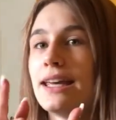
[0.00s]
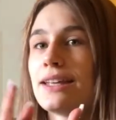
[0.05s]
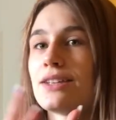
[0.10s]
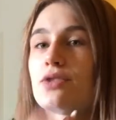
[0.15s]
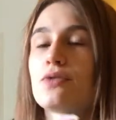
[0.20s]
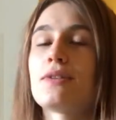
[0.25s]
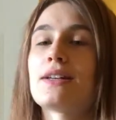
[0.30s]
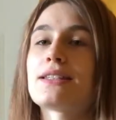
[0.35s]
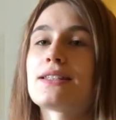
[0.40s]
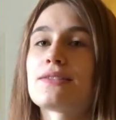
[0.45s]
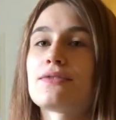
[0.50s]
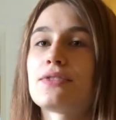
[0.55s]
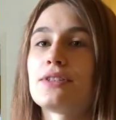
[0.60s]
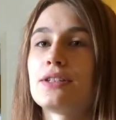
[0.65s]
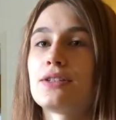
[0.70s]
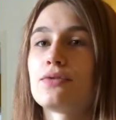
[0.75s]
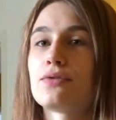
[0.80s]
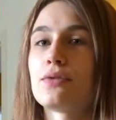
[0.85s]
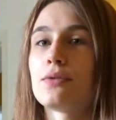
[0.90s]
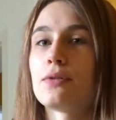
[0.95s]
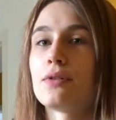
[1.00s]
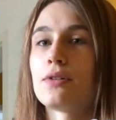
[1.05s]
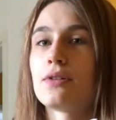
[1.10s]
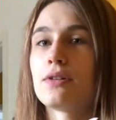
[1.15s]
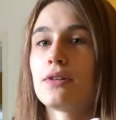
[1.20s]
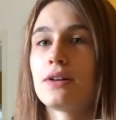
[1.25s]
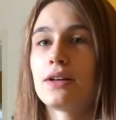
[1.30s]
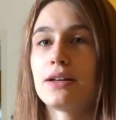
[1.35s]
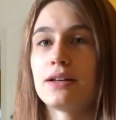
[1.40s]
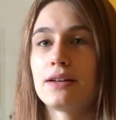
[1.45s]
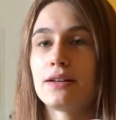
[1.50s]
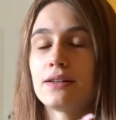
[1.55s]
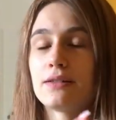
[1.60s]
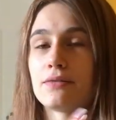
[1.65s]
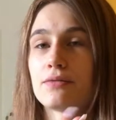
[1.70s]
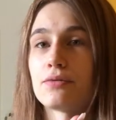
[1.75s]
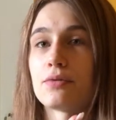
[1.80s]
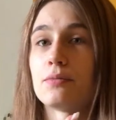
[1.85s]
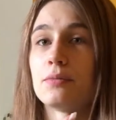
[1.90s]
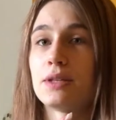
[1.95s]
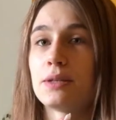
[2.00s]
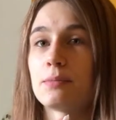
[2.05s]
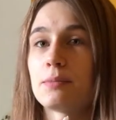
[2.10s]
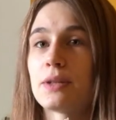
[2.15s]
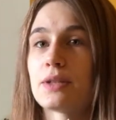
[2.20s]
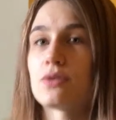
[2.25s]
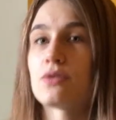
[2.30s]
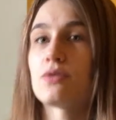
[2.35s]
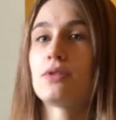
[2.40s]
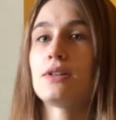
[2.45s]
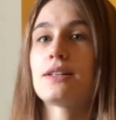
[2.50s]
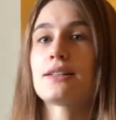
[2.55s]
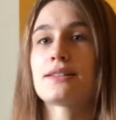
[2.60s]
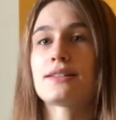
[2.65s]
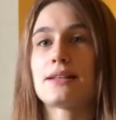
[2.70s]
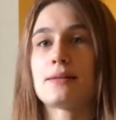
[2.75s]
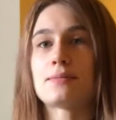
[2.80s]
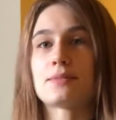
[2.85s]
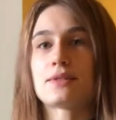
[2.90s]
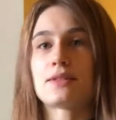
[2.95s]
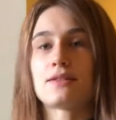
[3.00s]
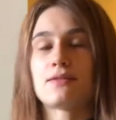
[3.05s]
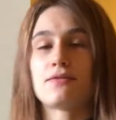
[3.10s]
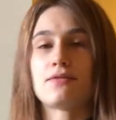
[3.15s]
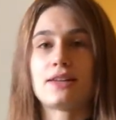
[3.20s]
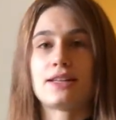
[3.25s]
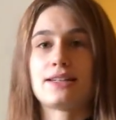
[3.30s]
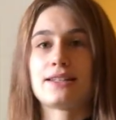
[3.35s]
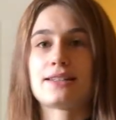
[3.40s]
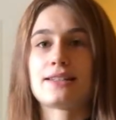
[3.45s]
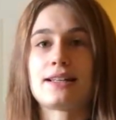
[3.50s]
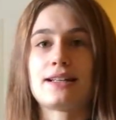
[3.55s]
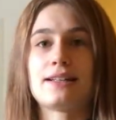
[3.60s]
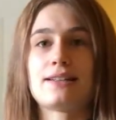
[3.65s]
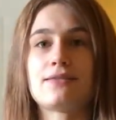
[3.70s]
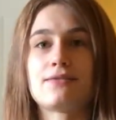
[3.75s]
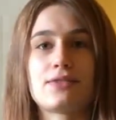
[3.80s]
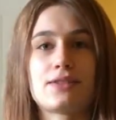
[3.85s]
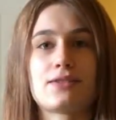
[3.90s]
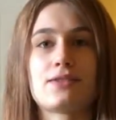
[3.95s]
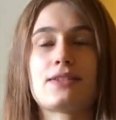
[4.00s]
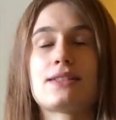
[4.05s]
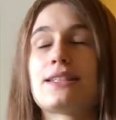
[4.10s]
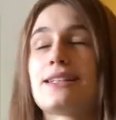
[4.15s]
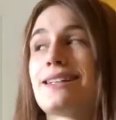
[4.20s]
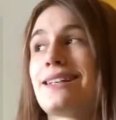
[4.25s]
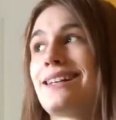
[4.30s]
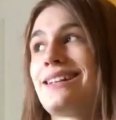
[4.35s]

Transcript: Sowas ist, finde ich, für, äh, für mich persönlich, selbst wenn es halt, was weiß ich,